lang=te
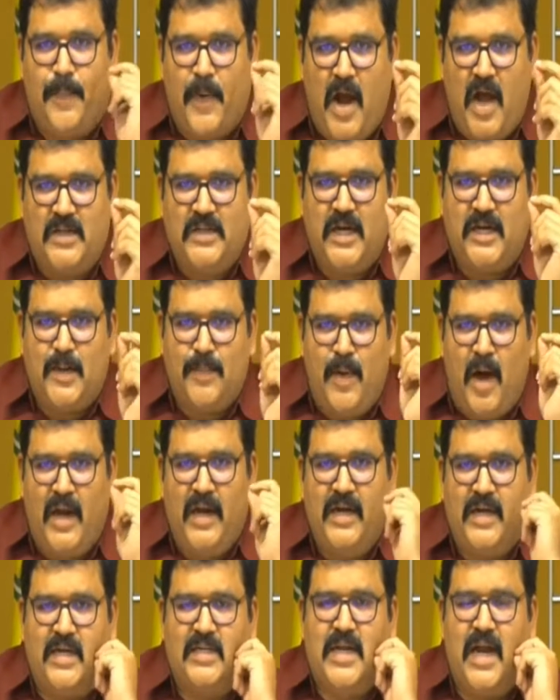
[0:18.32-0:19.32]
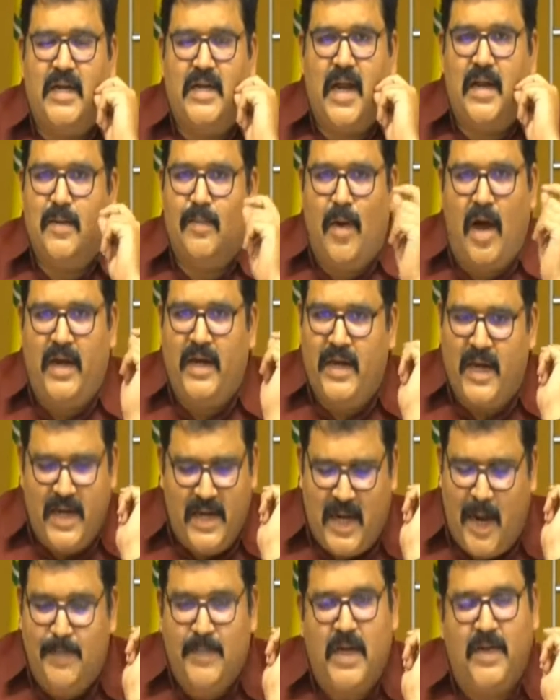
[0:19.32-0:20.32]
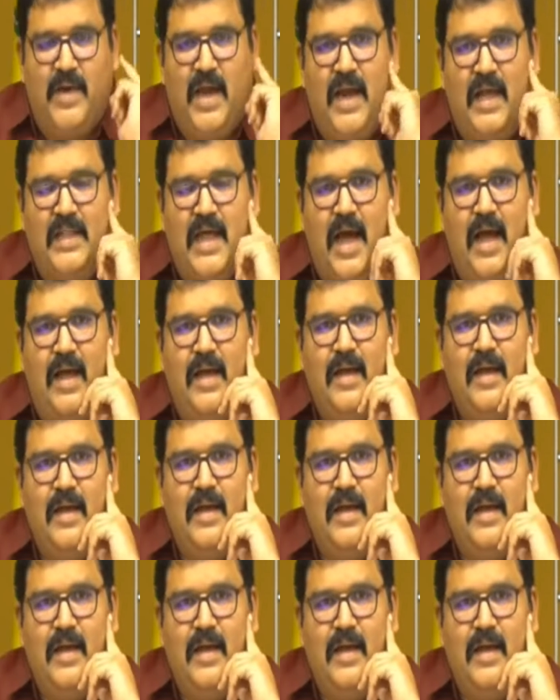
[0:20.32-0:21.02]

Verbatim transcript: ఈ ప్రాజెక్ట్ మానిటర్ చేయడానికి మానిటరింగ్ కమిటీ వేయలేదా